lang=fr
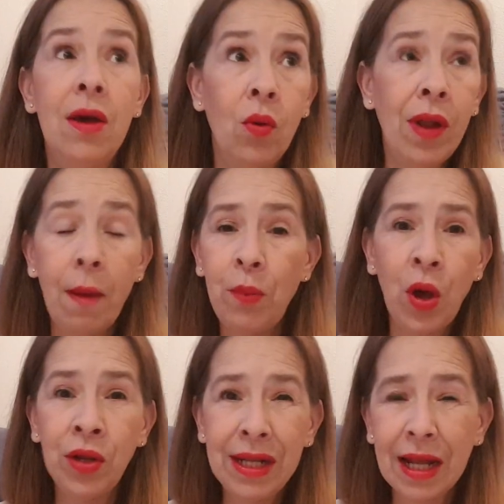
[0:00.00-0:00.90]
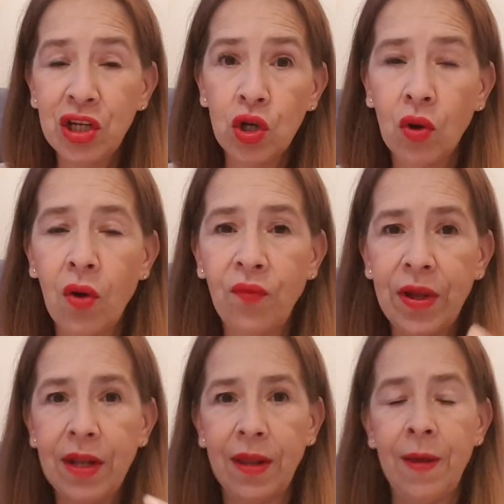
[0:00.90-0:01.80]
on est un peu en état de choc en
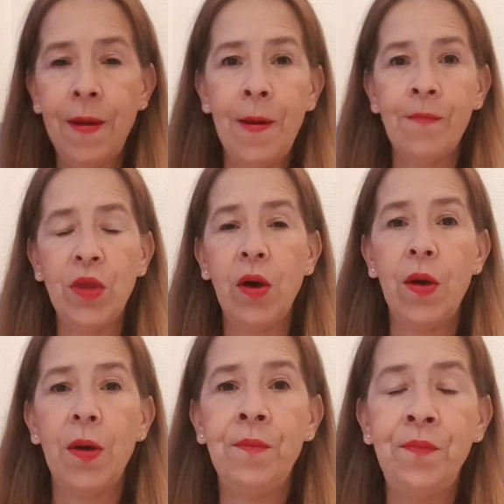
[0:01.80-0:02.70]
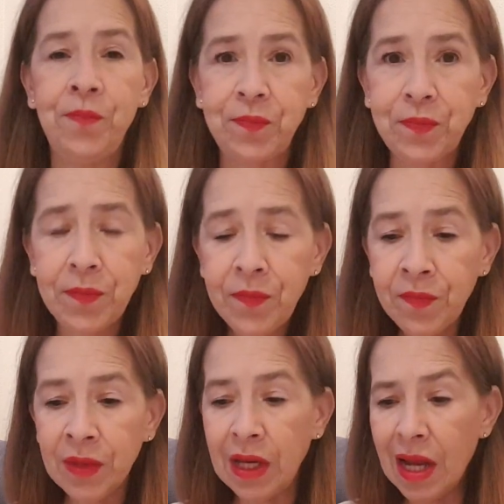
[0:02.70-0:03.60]
fait. Euh,
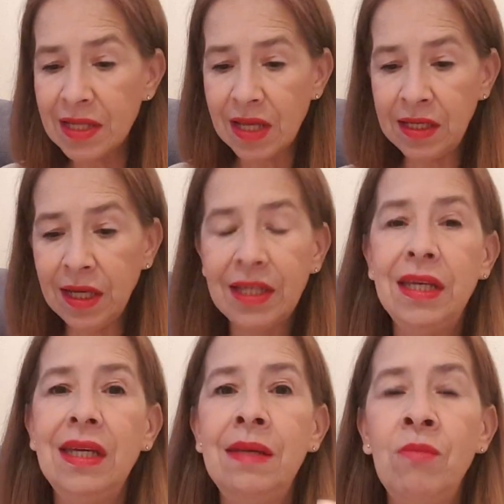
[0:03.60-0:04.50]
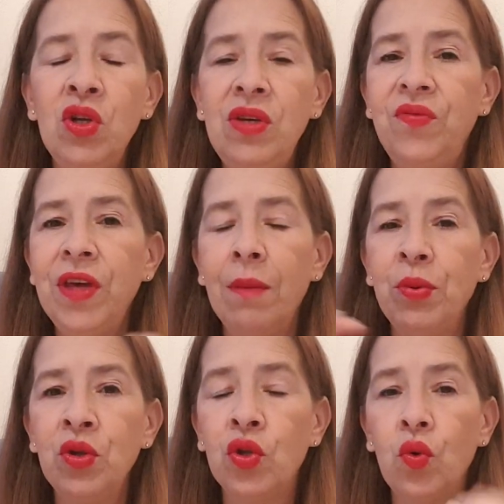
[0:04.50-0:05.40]
et là, c'est-à-dire qu'il modifie un
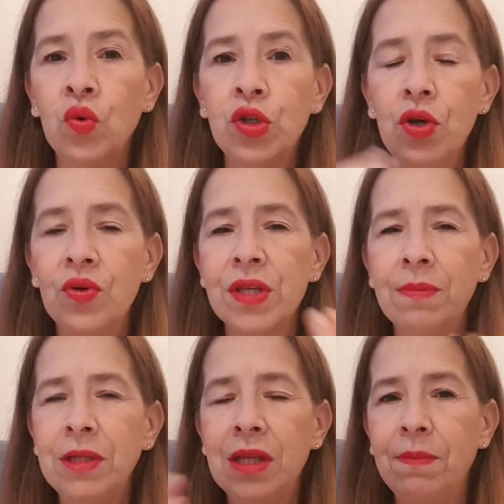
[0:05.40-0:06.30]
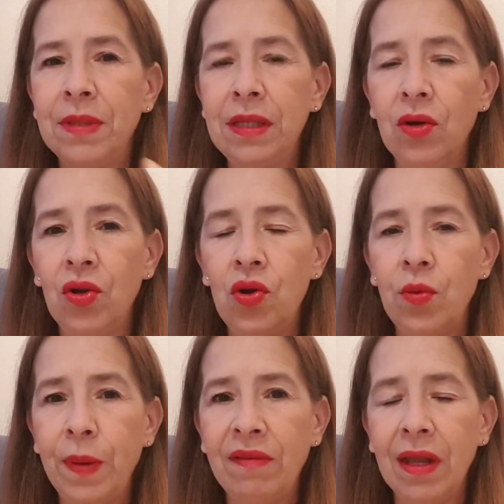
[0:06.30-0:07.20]
peu notre conscience, un hein, petit à petit, euh, le
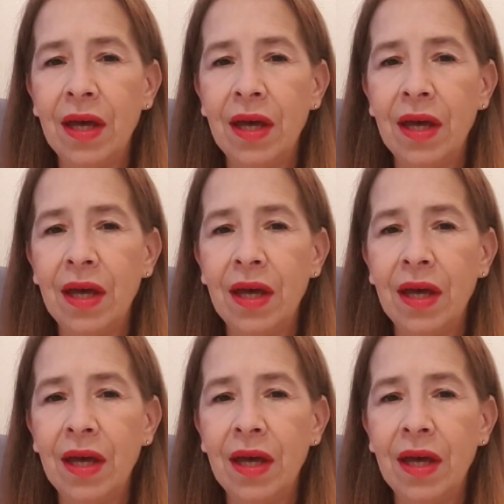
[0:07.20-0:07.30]
pervers